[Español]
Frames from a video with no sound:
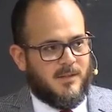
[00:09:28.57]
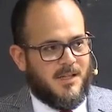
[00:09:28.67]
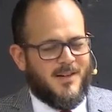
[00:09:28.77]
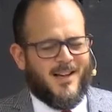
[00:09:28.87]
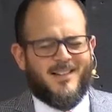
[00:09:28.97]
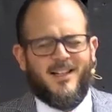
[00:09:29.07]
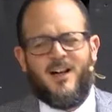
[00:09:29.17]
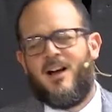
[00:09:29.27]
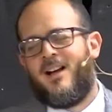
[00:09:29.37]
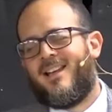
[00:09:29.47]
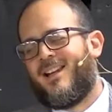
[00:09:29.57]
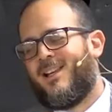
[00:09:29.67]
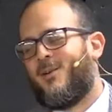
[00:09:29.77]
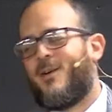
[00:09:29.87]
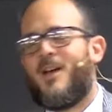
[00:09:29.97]
iban a decir, ah, qué
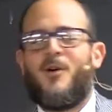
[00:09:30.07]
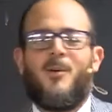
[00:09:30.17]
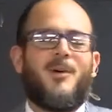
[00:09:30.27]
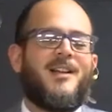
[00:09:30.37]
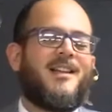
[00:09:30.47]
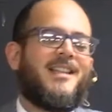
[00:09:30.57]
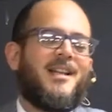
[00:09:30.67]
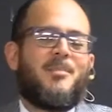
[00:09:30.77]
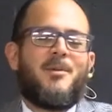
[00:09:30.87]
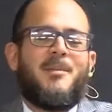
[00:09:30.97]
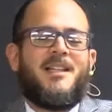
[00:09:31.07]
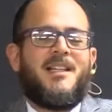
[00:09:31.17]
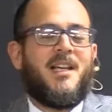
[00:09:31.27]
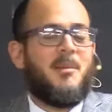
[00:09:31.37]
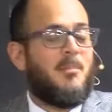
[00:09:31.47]
rico, qué cómodo es la tierra
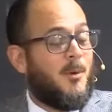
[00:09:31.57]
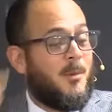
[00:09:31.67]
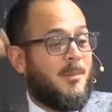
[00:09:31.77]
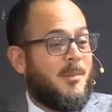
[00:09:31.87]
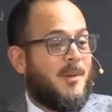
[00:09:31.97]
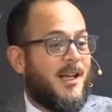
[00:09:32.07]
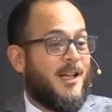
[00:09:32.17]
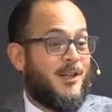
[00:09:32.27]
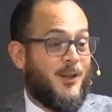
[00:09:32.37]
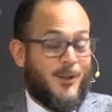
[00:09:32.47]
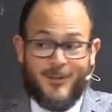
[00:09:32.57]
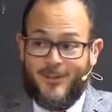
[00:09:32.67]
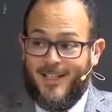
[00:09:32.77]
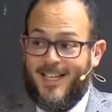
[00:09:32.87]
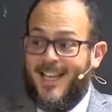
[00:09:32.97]
prometida y ¡pum! El
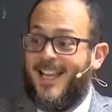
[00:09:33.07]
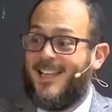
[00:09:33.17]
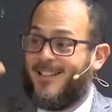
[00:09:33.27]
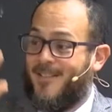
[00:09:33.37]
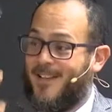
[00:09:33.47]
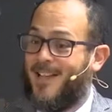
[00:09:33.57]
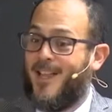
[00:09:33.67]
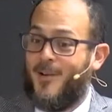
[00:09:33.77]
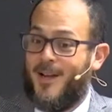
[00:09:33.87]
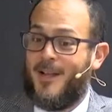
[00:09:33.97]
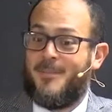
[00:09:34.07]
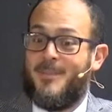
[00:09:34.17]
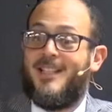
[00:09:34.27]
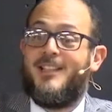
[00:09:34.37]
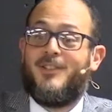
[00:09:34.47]
Dios que les había dado las
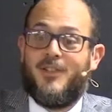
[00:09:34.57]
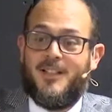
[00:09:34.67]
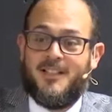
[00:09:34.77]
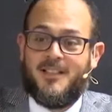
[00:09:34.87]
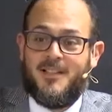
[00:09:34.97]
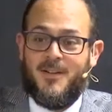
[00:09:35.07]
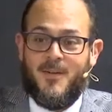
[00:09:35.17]
bendiciones